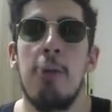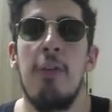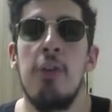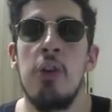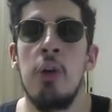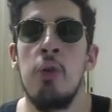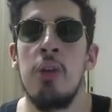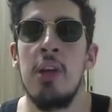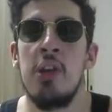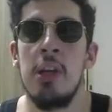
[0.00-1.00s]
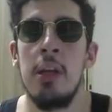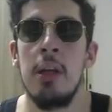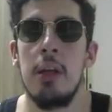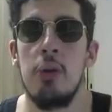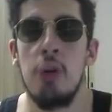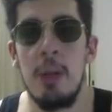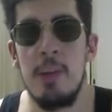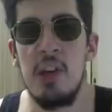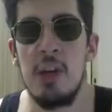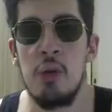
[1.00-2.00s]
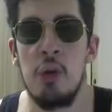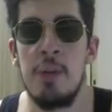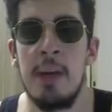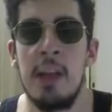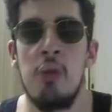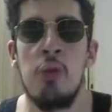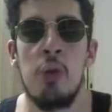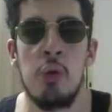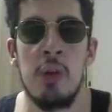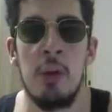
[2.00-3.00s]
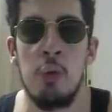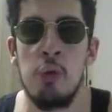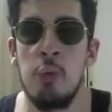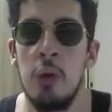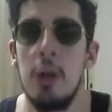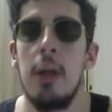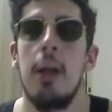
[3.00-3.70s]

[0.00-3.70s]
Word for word: profesyonel oyuncular için şöyle bir şey söyleyeceğim arkadaşlar. %99 bu.